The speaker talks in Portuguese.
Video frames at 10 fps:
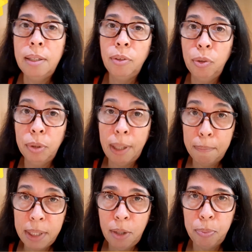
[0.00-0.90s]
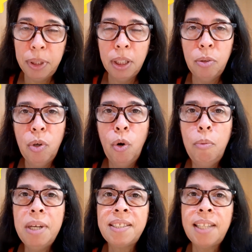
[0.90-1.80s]
no, na minha opinião,
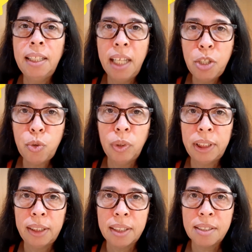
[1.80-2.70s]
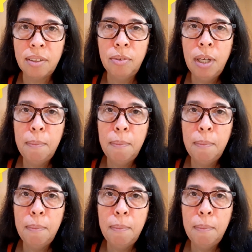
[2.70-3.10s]
uma excelente contratação